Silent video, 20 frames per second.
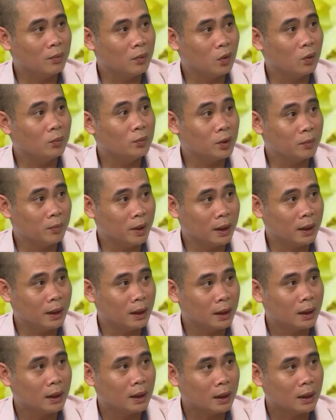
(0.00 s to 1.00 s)
cốm cho mình
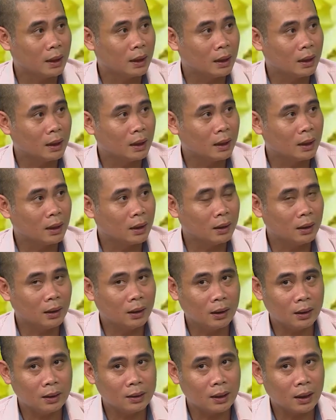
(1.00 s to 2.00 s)
Đấy, thì
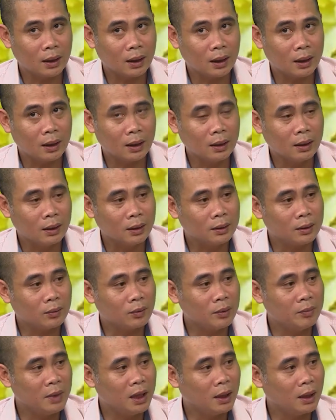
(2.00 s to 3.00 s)
thực ra là trong
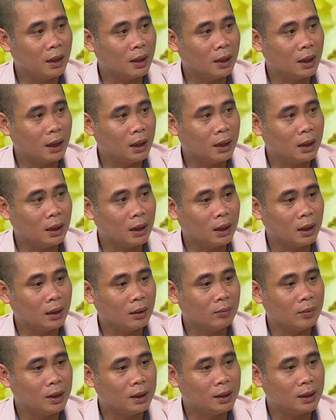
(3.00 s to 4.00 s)
cái bia này ấy, thì
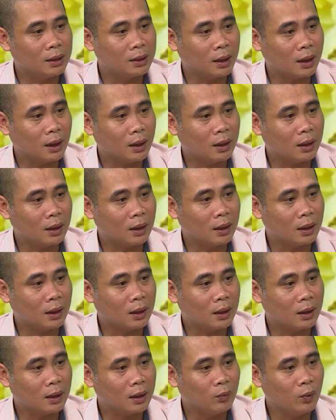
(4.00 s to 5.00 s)
à, mình chia sẻ
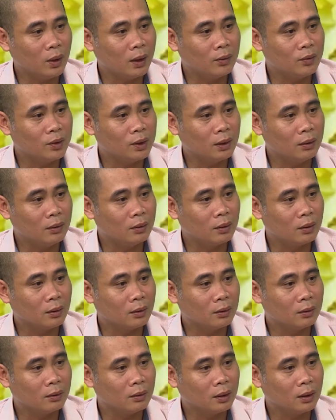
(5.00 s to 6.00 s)
là nguyên liệu chính của
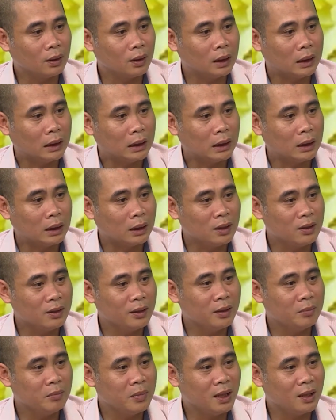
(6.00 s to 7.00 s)
nó thì đương
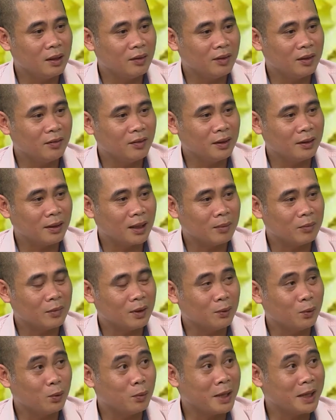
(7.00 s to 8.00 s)
nhiên bia thì vẫn phải làm
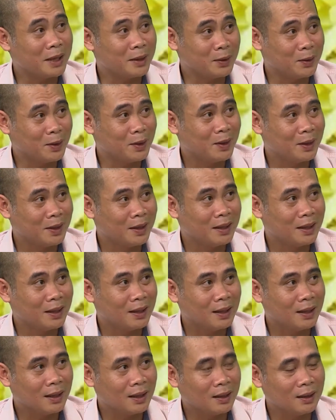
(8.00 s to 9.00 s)
từ lúa mạch rồi vâng.
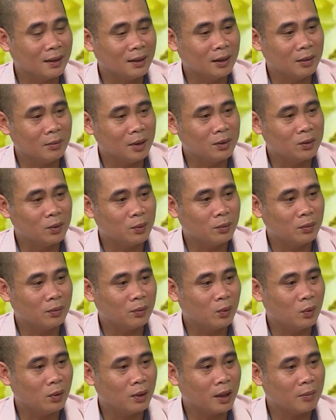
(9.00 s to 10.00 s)
Đấy, thì mình
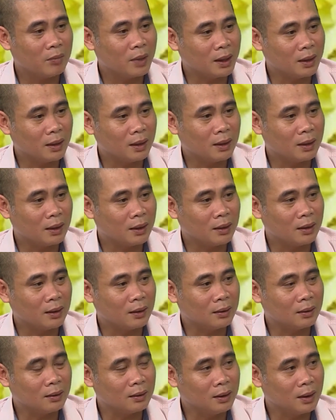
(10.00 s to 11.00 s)
dùng lúa đại mạch à,
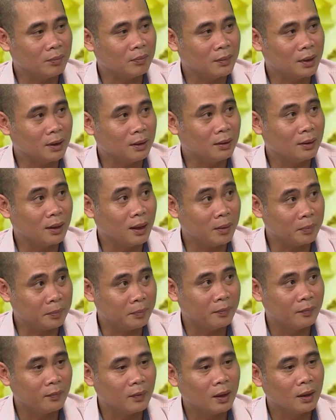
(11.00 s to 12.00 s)
nhập từ tiệp
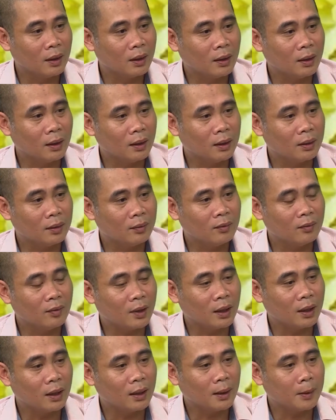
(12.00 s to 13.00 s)
Đấy,
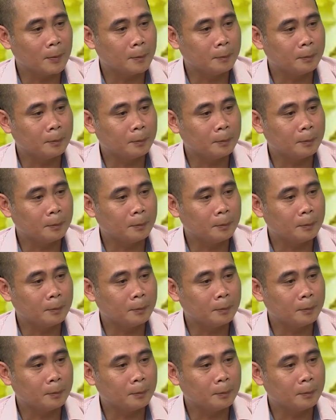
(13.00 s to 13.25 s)
và